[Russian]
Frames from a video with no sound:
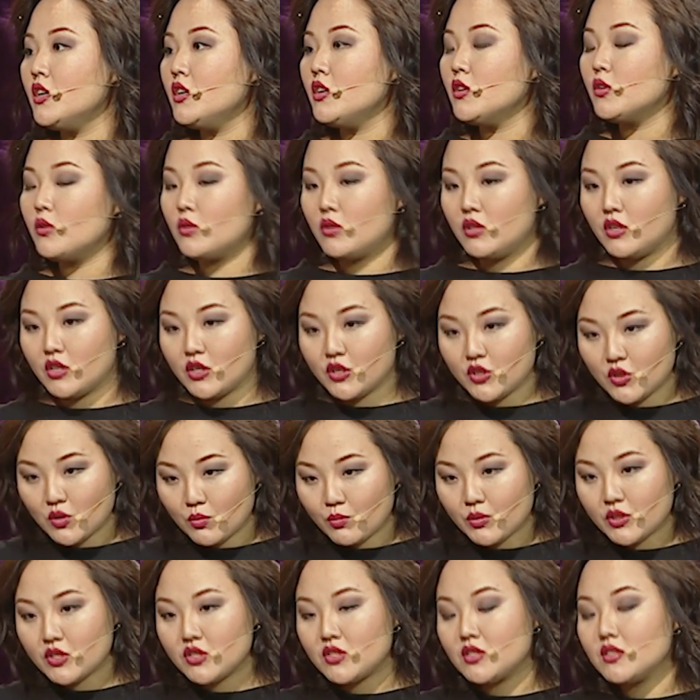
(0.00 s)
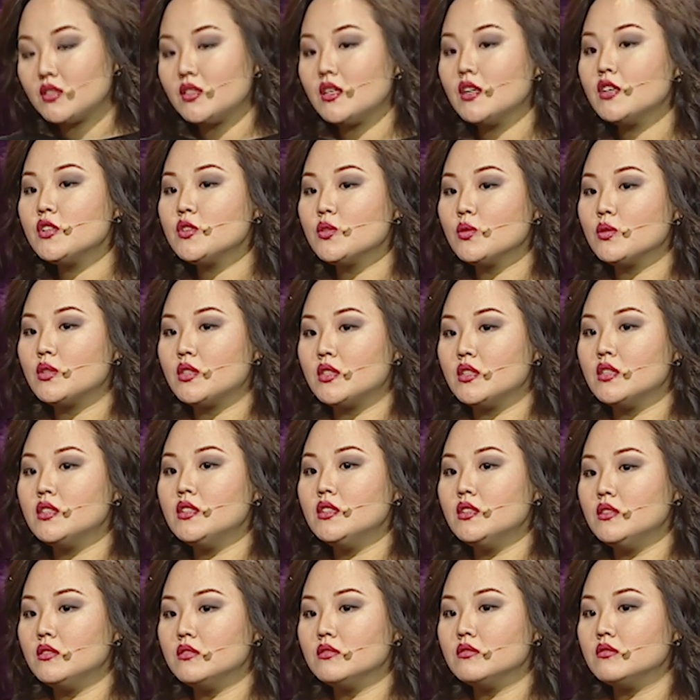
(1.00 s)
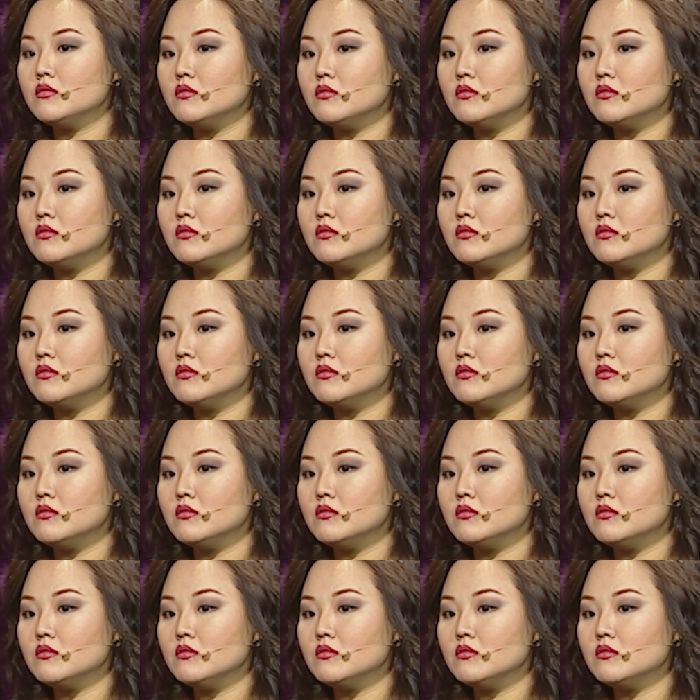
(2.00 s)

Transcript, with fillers: Я говорю, хорошо, прочти так, что ты